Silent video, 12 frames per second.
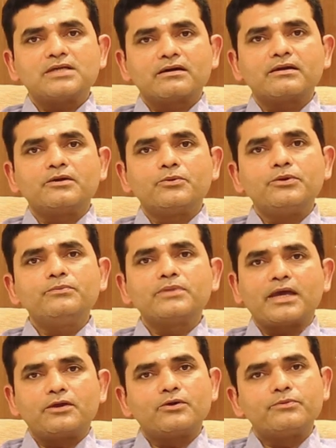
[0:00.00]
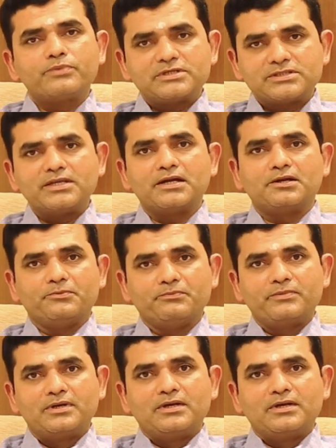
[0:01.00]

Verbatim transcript: சர்க்கரை நோயும் தைராய்டு பிரச்சனைகளும்